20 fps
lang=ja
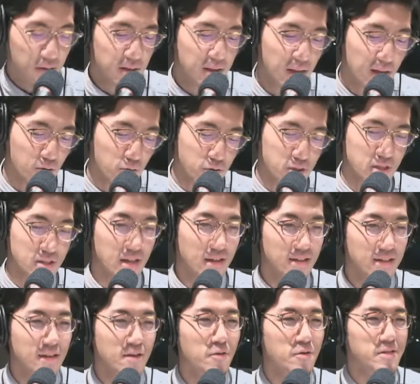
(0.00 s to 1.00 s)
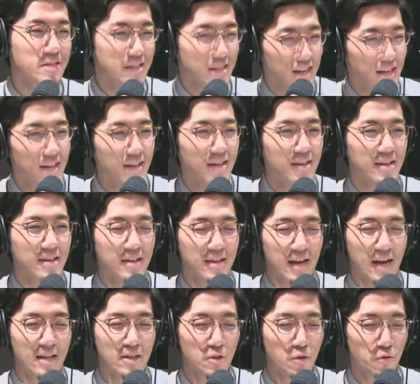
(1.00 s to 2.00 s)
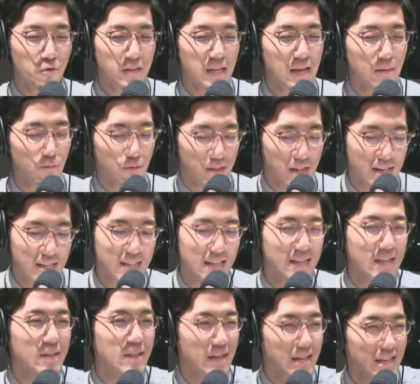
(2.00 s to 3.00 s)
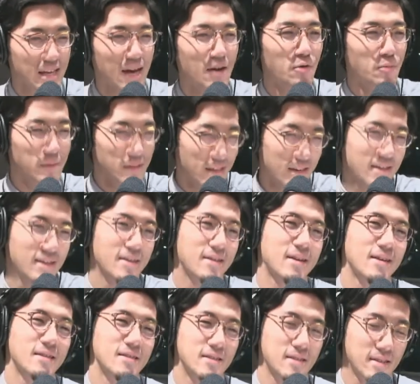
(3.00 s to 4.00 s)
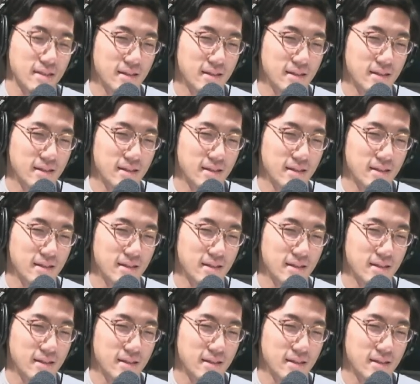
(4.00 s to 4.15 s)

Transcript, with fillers: 2年越し3年越しにねハンドルネーム何々さんに会うみたいな感じで